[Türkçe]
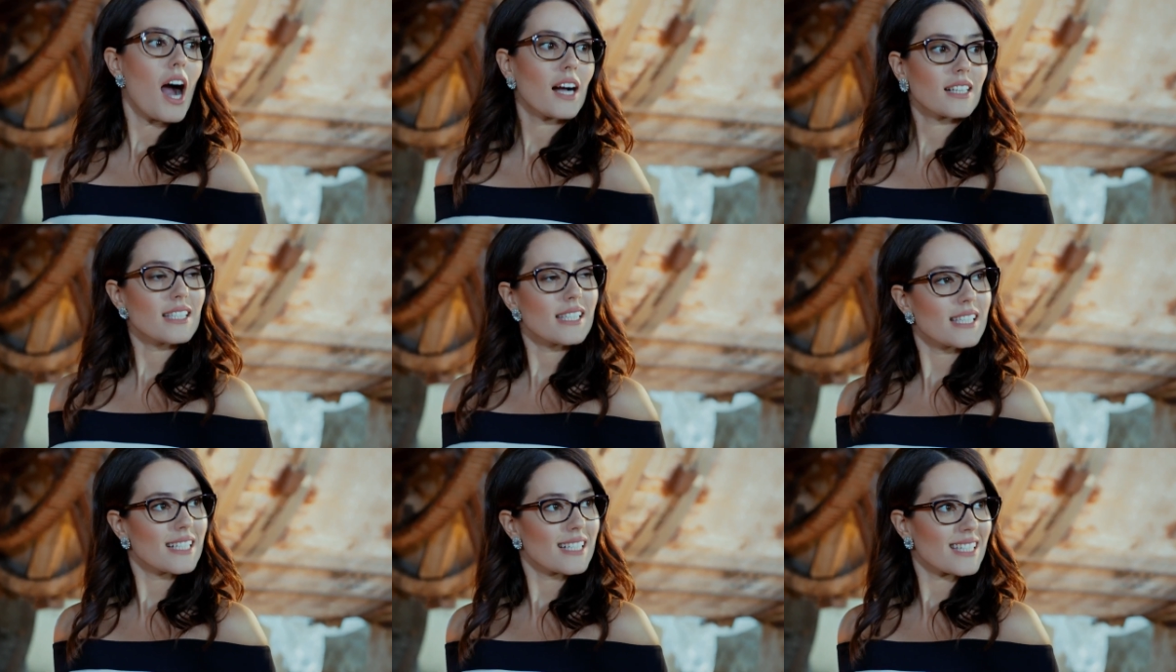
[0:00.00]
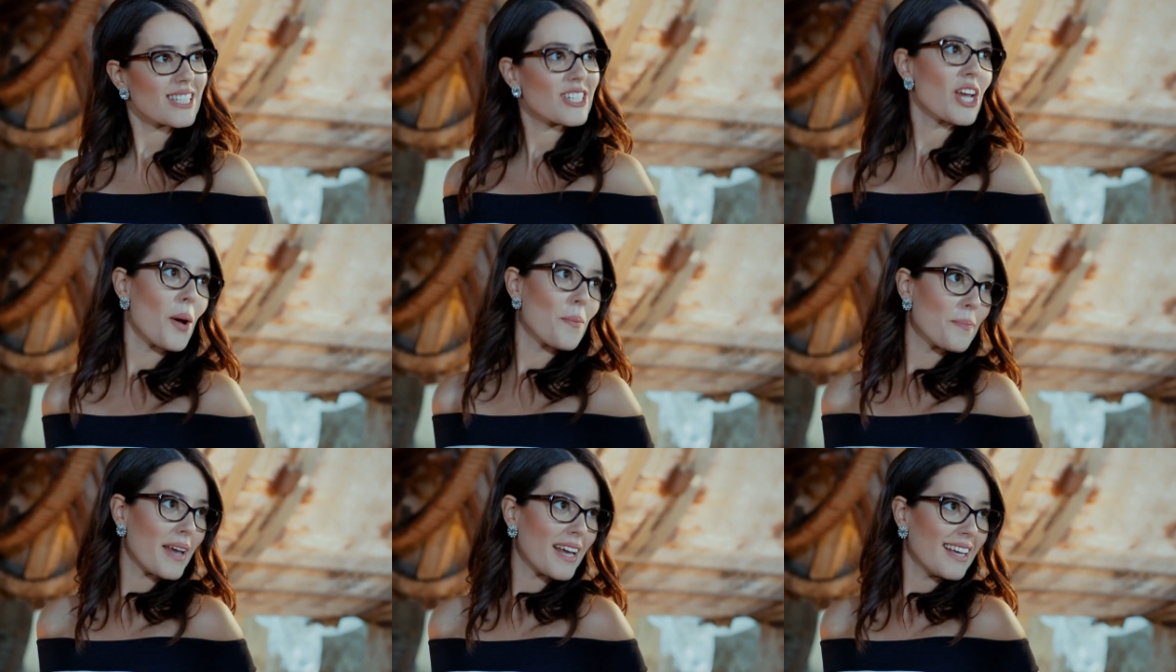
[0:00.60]
Haklısınız
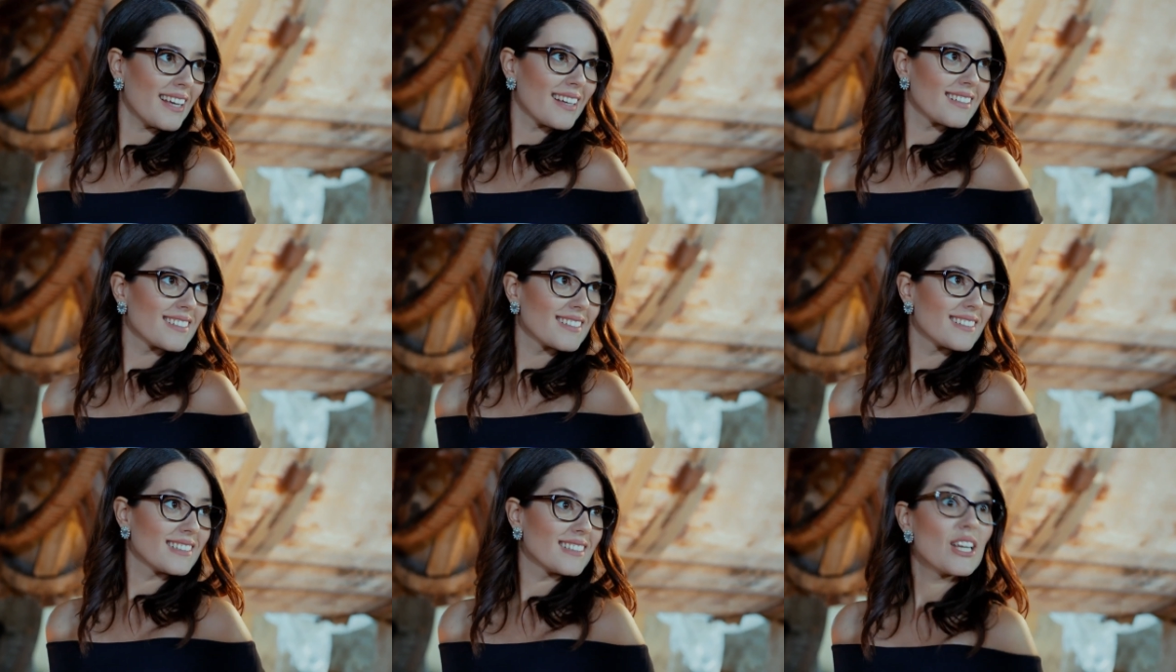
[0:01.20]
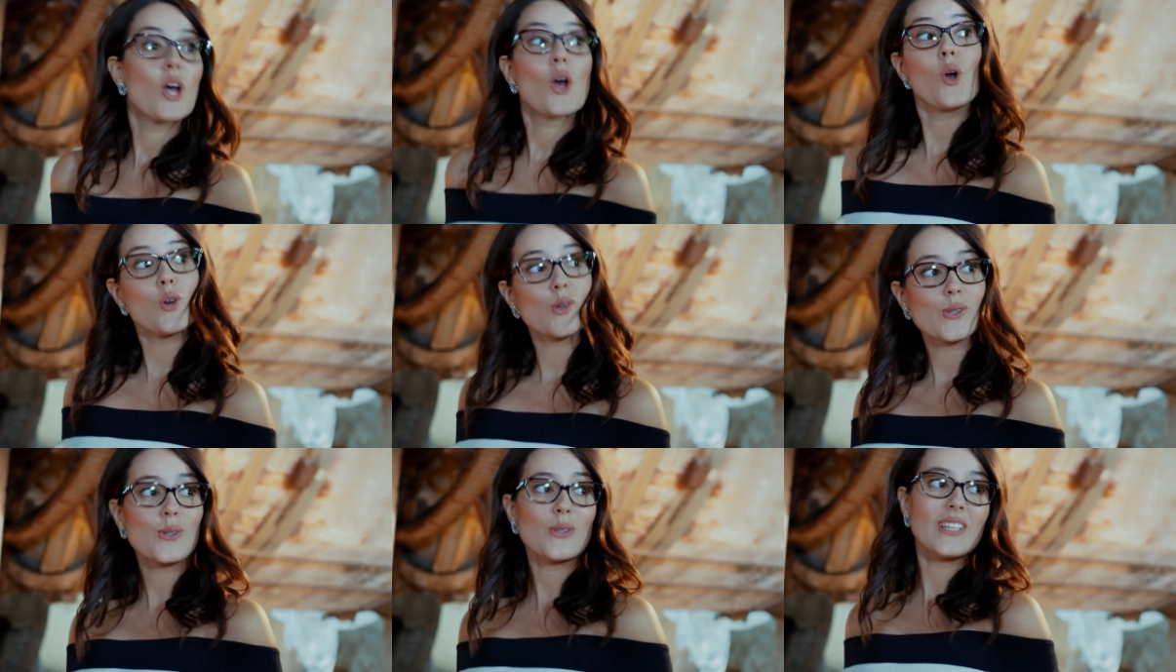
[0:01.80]
Can Bey.
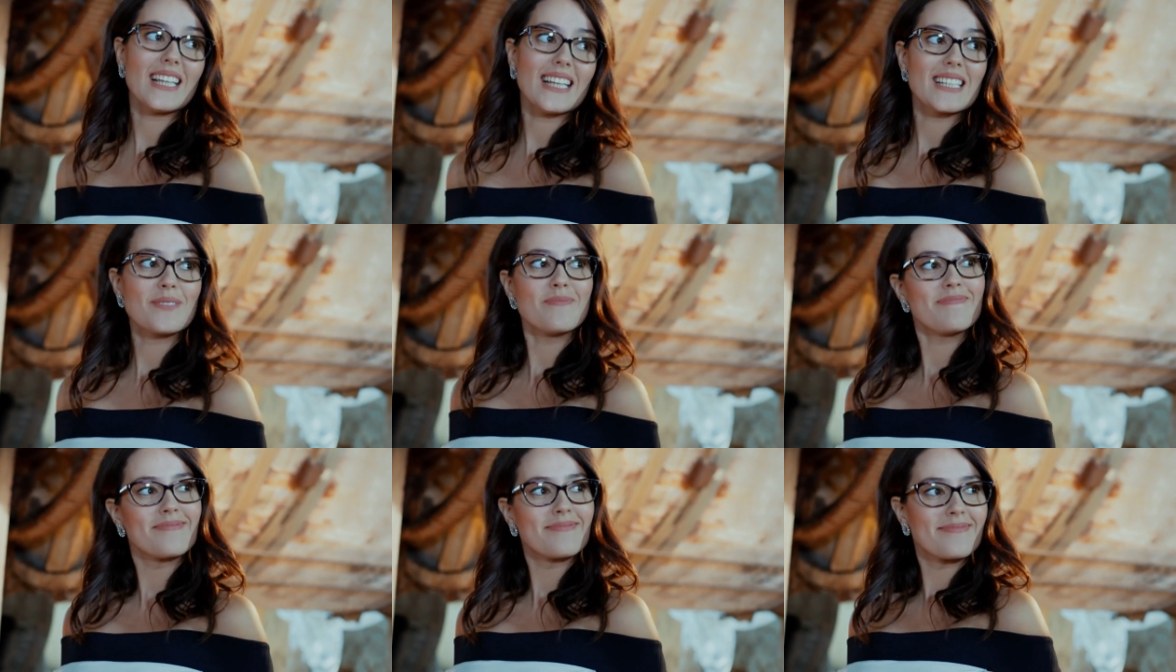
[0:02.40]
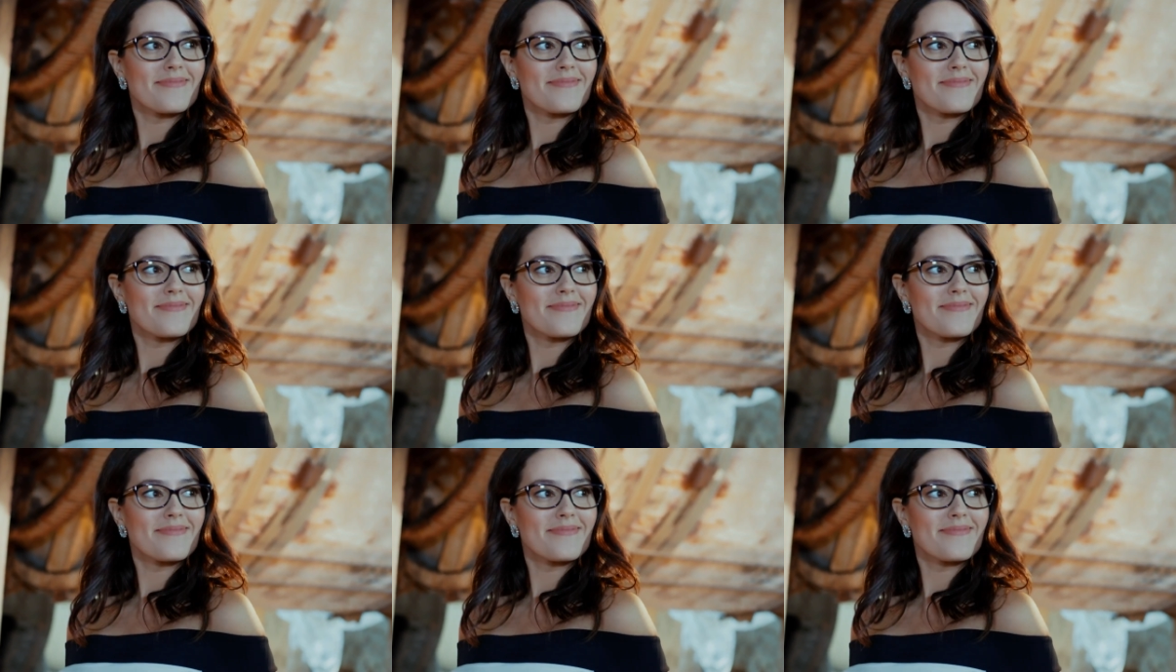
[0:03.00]
Özür dilerim.